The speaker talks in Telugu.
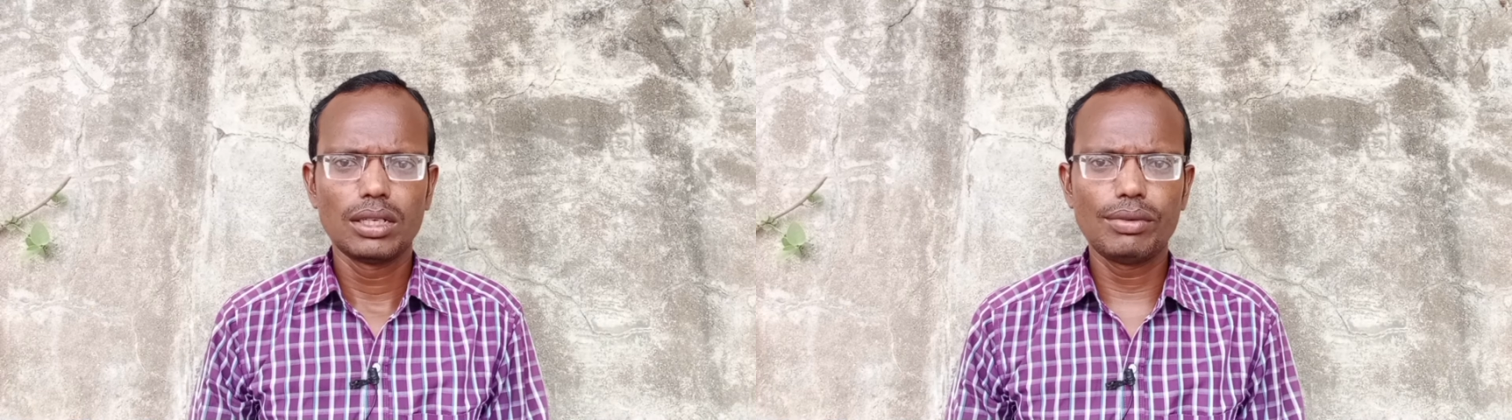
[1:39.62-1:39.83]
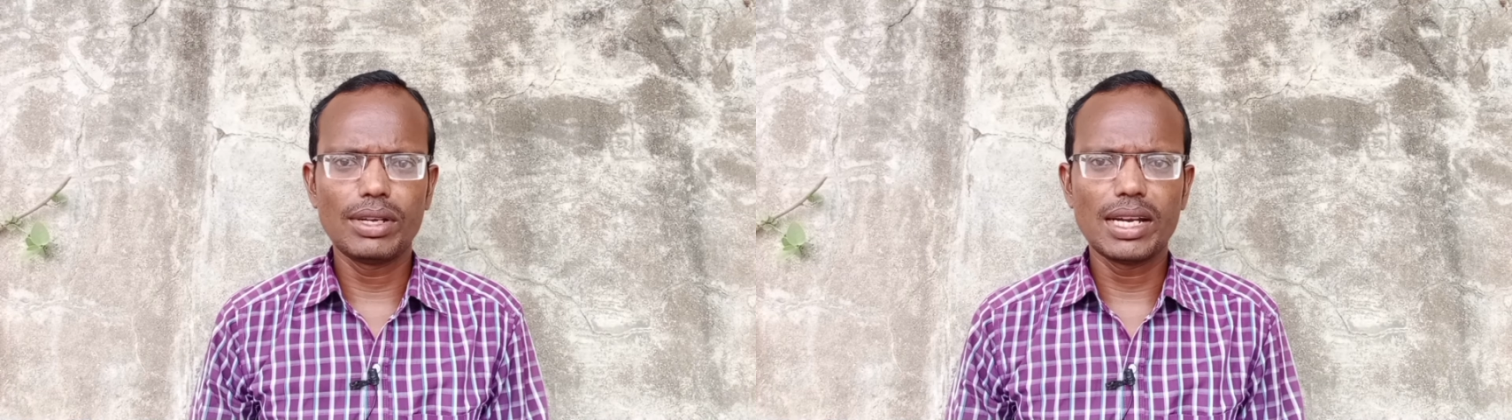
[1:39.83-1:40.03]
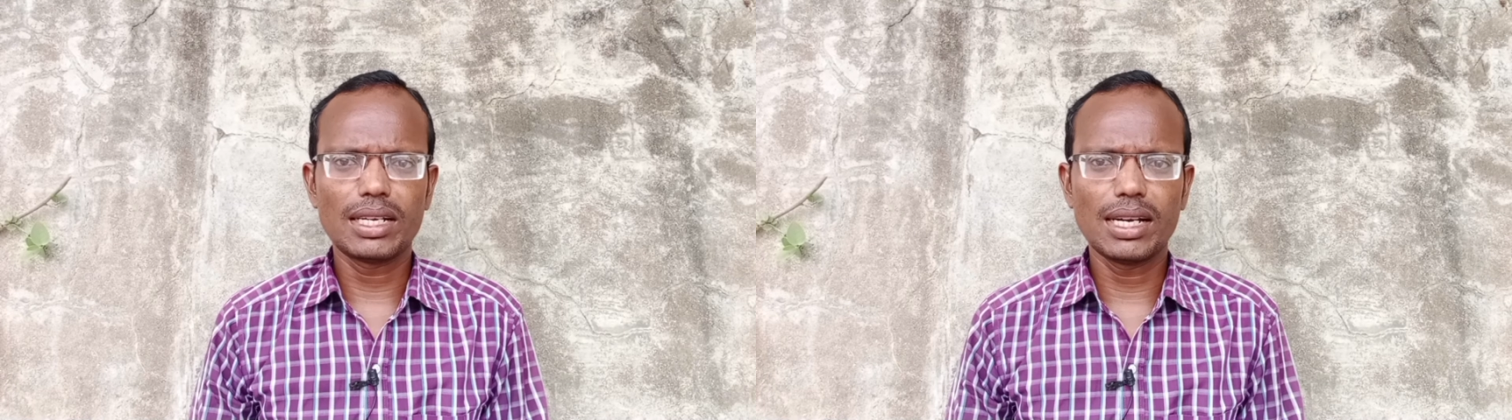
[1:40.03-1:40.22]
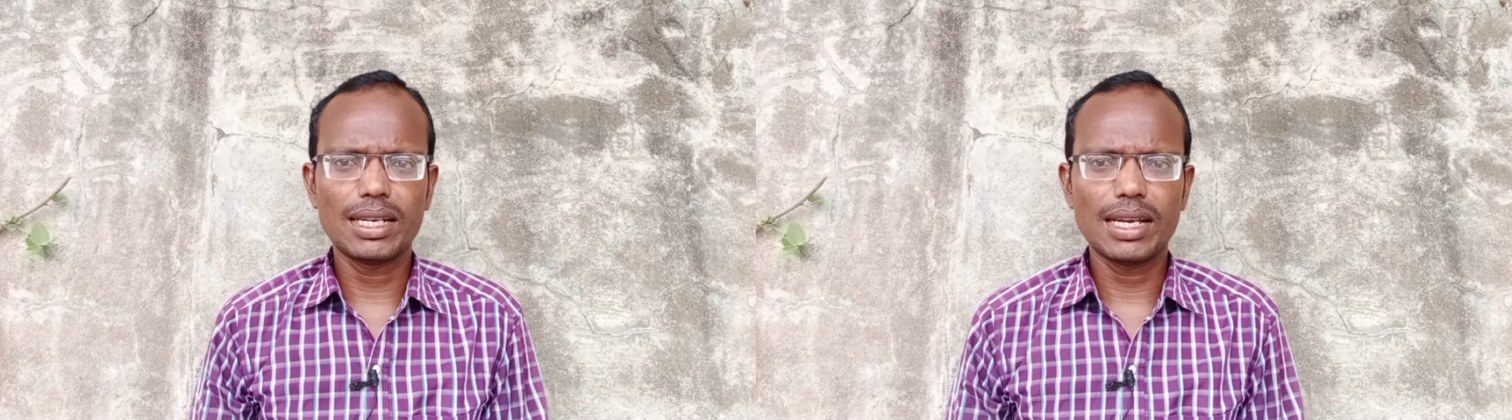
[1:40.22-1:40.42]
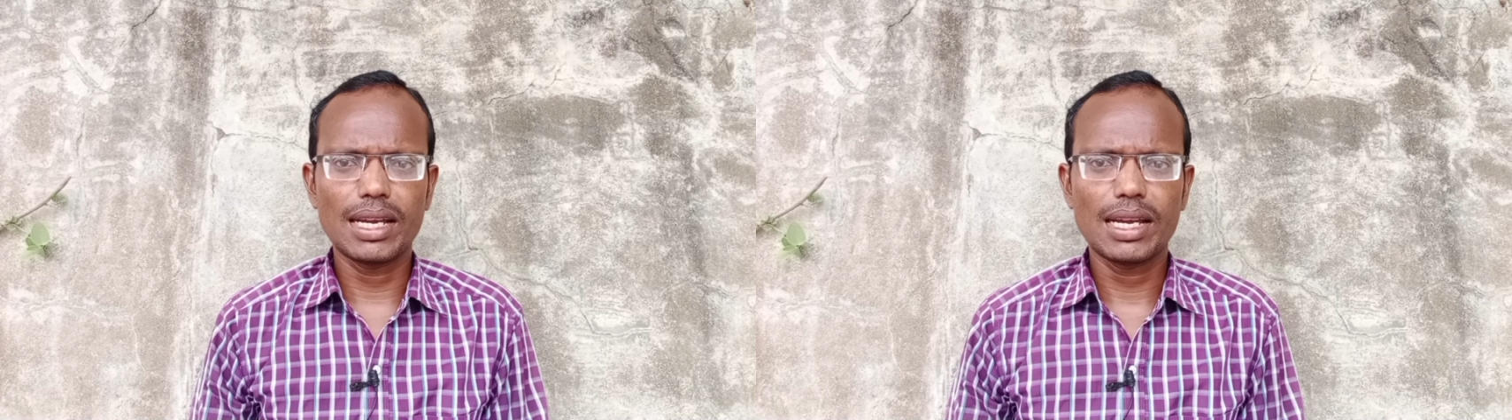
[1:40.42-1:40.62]
ఇవి
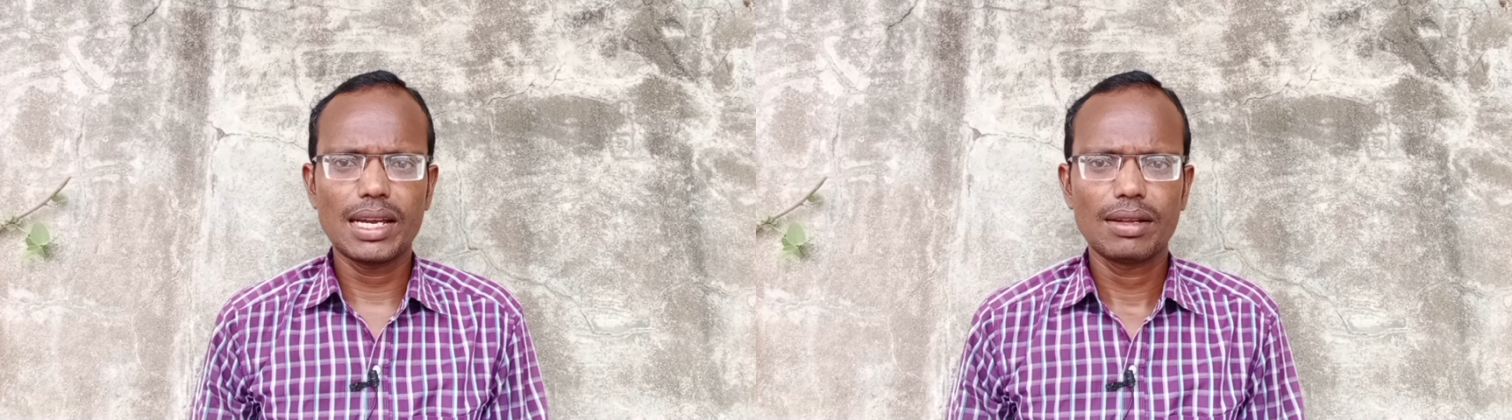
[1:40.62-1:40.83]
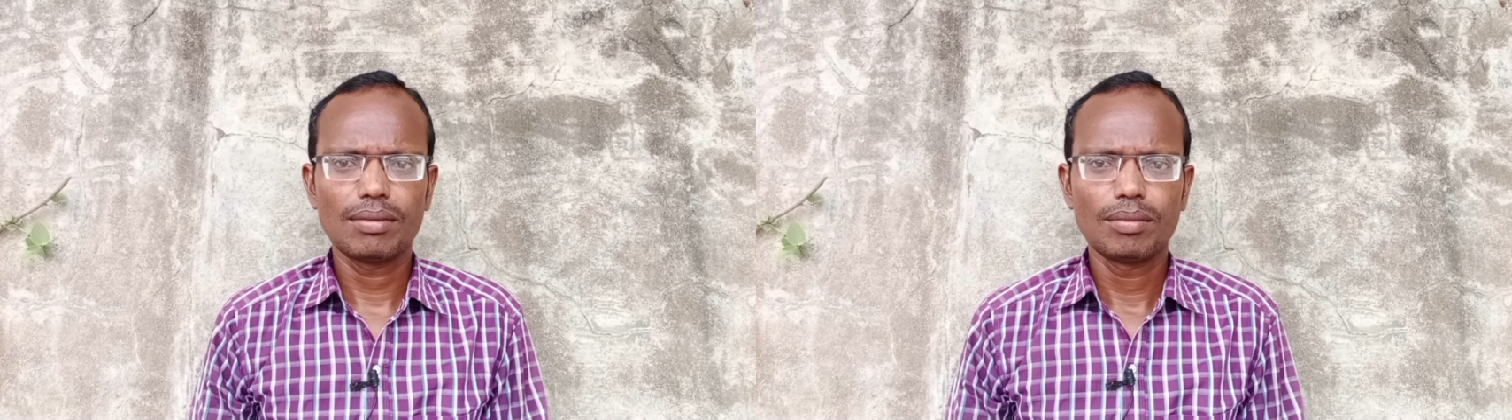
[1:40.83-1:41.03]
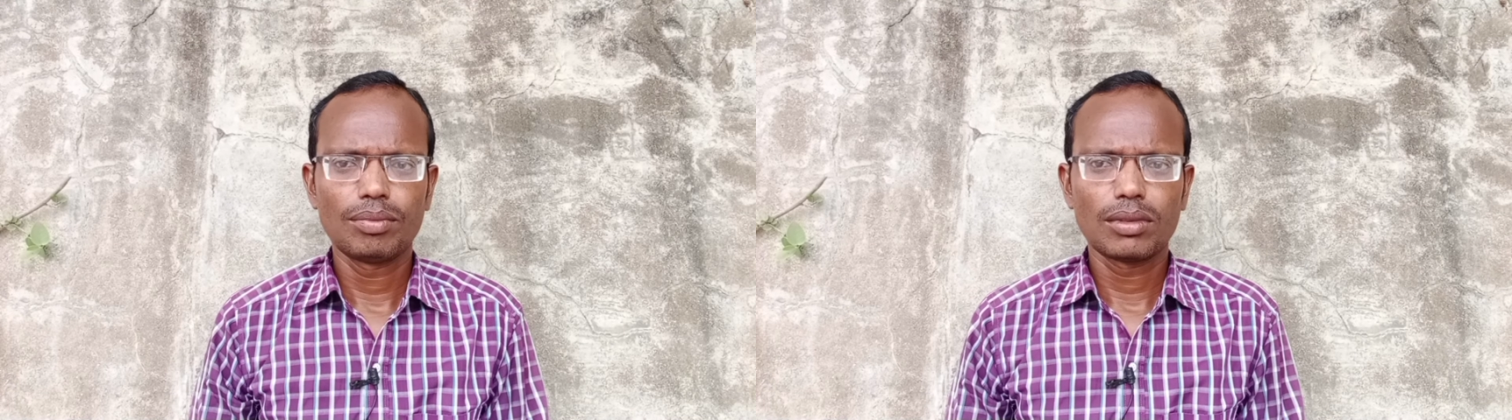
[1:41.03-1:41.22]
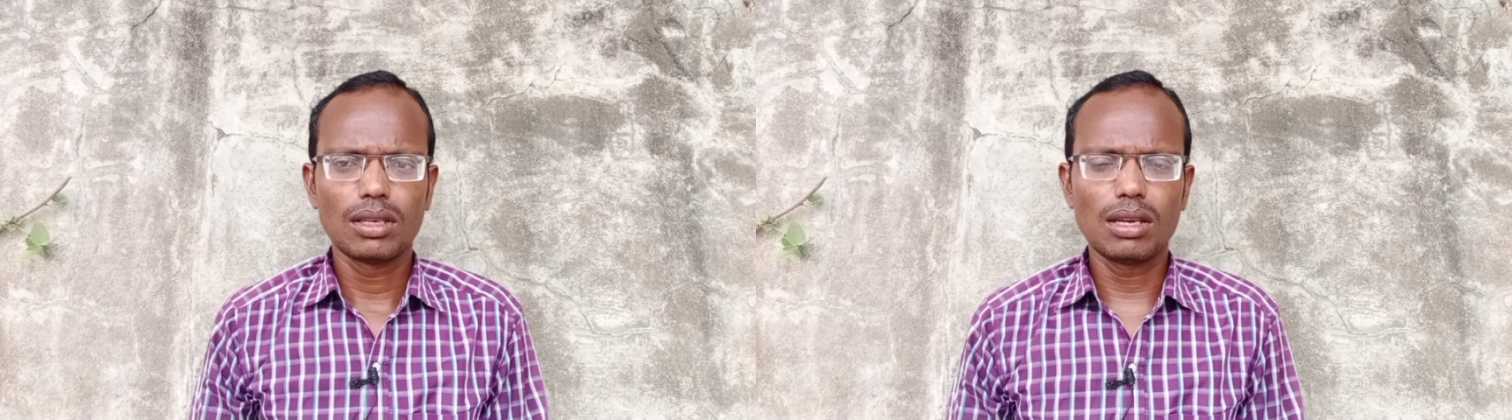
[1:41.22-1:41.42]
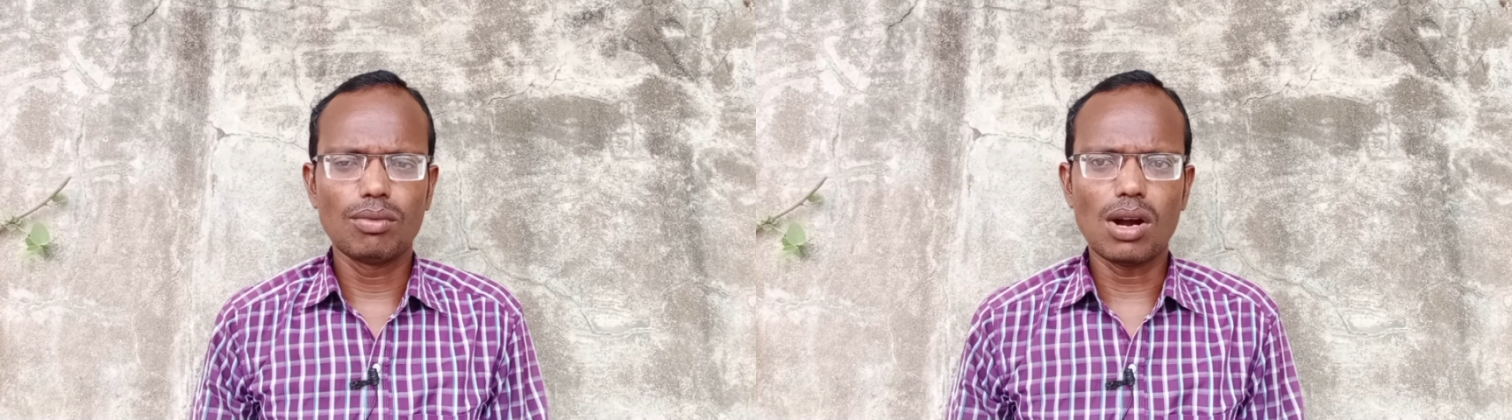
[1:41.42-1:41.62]
ఏంటంటే
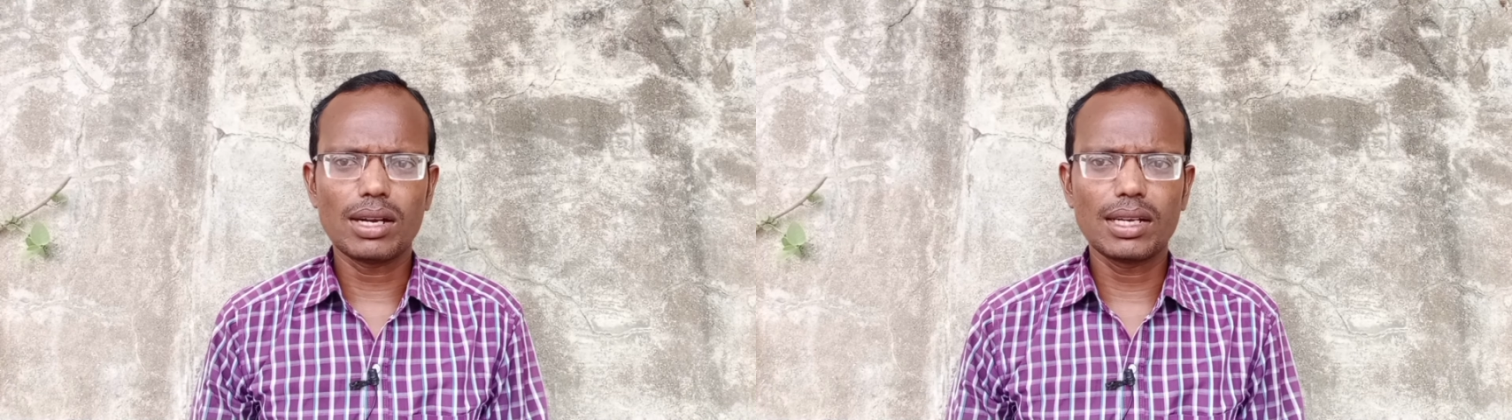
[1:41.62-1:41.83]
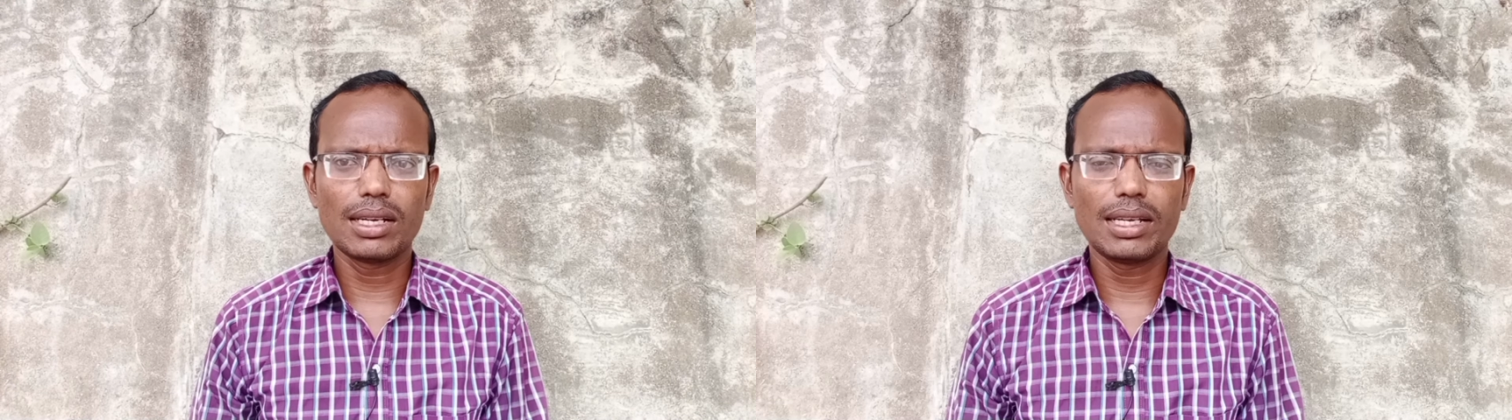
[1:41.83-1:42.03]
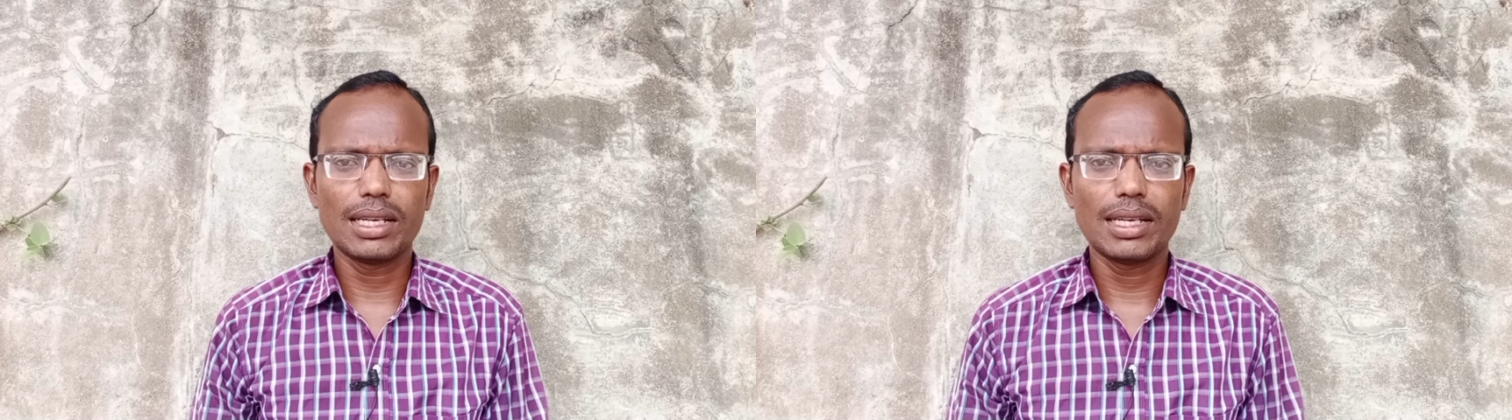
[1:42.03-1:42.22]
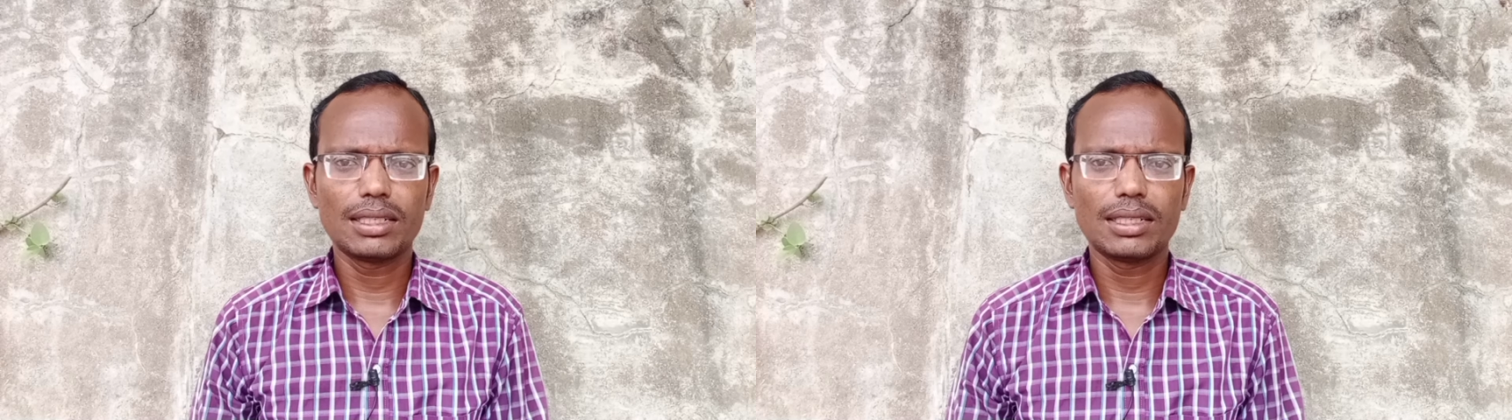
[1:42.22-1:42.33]
ఈ వాటర్ని